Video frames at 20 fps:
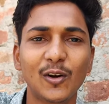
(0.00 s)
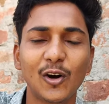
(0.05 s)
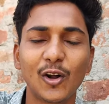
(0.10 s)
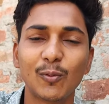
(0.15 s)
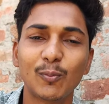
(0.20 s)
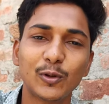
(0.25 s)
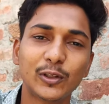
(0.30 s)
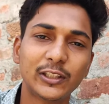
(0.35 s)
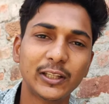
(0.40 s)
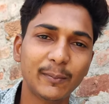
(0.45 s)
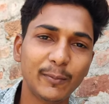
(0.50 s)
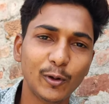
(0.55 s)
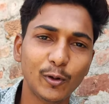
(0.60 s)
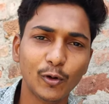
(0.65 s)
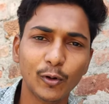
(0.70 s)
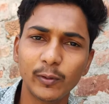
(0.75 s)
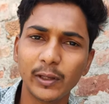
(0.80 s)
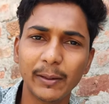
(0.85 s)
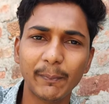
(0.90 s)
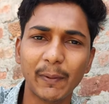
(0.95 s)
और मुझसे भी
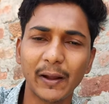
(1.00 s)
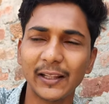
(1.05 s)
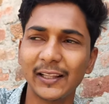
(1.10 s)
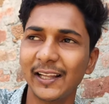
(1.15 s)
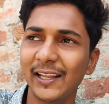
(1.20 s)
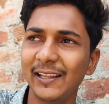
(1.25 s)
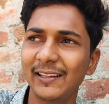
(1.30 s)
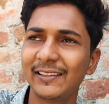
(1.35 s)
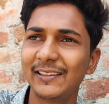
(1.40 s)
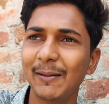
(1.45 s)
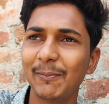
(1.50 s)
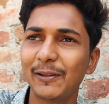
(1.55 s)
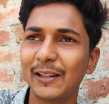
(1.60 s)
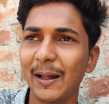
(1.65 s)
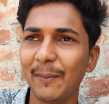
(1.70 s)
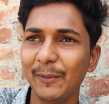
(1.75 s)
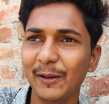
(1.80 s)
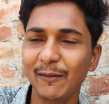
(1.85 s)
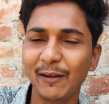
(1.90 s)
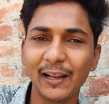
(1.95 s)
हो नहीं पाता है जब
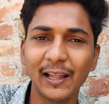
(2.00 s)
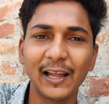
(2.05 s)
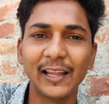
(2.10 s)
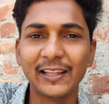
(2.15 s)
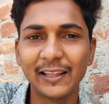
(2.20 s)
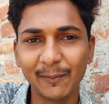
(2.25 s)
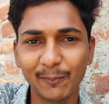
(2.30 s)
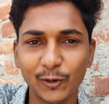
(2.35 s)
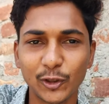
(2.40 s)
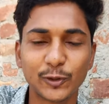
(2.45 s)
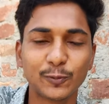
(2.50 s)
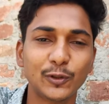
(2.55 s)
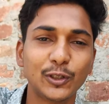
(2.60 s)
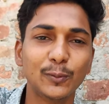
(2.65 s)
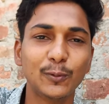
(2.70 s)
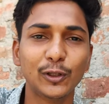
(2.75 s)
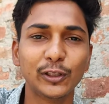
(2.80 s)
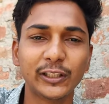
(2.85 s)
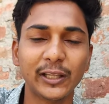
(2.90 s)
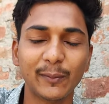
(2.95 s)
सामने वाला ऐसा
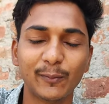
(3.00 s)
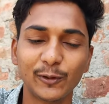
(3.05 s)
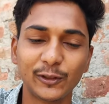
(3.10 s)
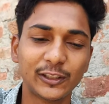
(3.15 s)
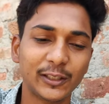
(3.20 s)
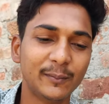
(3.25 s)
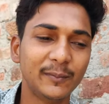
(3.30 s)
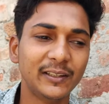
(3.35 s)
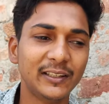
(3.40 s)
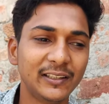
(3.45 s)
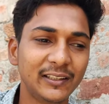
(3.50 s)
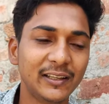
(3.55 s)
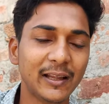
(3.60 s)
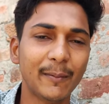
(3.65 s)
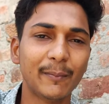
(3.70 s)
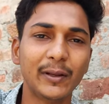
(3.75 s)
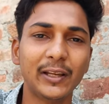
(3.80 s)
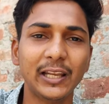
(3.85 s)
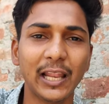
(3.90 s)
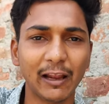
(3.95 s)
भोजपुरी बोलता है मुझसे भी
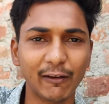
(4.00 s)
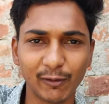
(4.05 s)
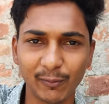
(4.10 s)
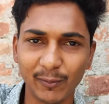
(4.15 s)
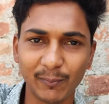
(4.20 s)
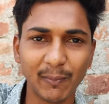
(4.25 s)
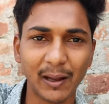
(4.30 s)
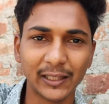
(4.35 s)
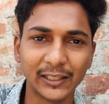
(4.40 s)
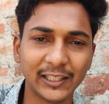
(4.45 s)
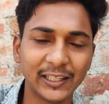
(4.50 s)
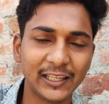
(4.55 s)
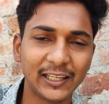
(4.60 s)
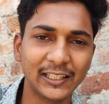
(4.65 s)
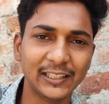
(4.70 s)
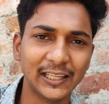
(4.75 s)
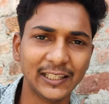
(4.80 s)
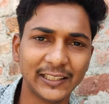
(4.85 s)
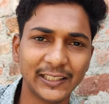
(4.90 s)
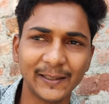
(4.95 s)
अपनी लैंग्वेज में बातें
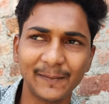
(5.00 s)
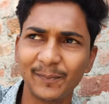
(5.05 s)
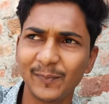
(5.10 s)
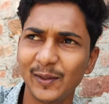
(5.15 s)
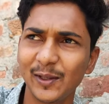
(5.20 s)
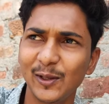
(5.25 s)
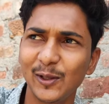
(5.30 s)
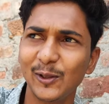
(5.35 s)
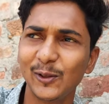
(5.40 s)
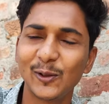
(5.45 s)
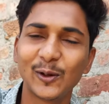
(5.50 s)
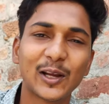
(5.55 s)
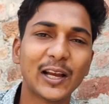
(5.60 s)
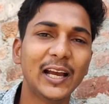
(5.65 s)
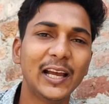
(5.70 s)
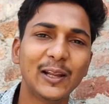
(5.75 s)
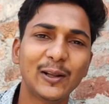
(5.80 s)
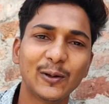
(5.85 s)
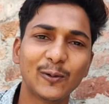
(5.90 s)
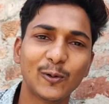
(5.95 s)
निकल जाती है तो
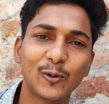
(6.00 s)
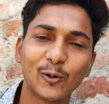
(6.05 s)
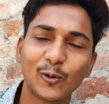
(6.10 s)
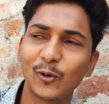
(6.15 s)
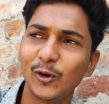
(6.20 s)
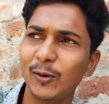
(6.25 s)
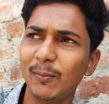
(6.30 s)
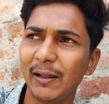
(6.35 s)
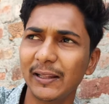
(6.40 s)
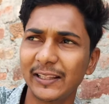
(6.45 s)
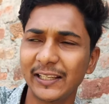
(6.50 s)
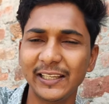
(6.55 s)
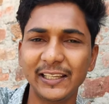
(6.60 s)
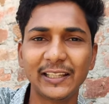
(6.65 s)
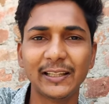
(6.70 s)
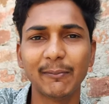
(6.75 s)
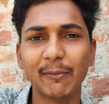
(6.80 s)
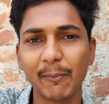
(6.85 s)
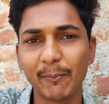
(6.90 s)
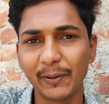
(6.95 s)
खैर वो कोई बात नहीं
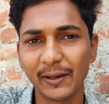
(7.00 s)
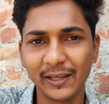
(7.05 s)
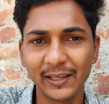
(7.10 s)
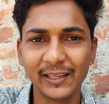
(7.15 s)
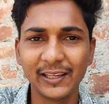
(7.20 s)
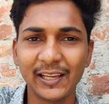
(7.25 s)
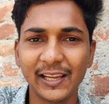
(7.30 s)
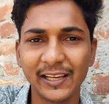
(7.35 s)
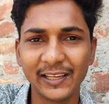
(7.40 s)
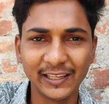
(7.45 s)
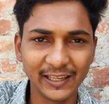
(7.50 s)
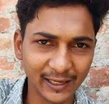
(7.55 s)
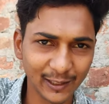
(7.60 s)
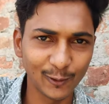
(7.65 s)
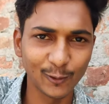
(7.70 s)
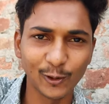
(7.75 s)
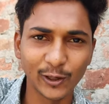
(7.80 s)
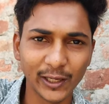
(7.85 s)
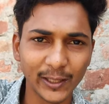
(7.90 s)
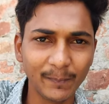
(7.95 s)
सब अपने ही एरिए के
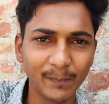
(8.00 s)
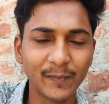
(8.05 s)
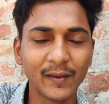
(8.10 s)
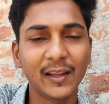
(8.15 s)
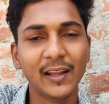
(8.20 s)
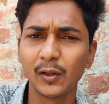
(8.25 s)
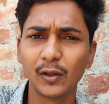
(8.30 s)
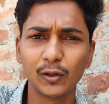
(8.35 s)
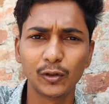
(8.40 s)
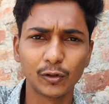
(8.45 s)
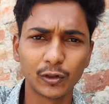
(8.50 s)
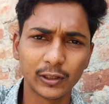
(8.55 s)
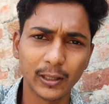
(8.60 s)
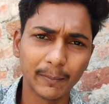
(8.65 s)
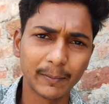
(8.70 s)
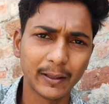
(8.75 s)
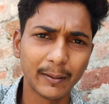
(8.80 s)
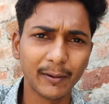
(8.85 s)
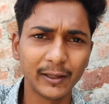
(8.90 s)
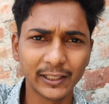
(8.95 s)
लोग हैं तो
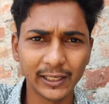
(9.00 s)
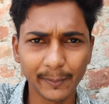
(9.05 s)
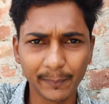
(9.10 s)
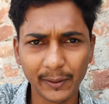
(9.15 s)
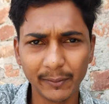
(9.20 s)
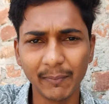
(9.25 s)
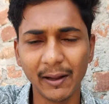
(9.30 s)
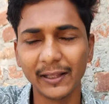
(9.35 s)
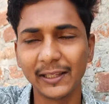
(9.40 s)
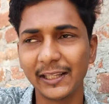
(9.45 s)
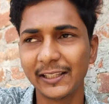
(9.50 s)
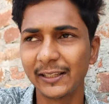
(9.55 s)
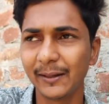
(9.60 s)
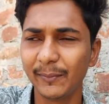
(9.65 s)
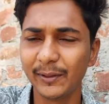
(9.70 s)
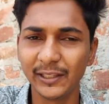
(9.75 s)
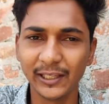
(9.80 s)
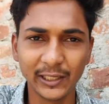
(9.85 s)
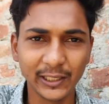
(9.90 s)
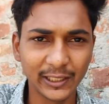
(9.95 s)
सब समझ रहे अपनी भाषा
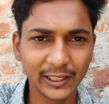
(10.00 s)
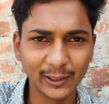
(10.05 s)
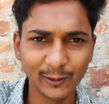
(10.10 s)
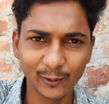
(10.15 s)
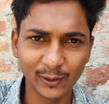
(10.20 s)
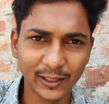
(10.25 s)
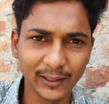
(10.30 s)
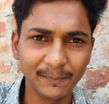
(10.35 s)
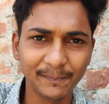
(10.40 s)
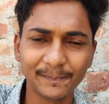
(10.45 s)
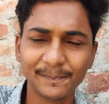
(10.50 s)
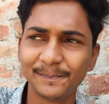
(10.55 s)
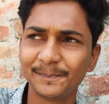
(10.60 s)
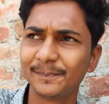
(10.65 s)
सब इधर ही के लोग हैं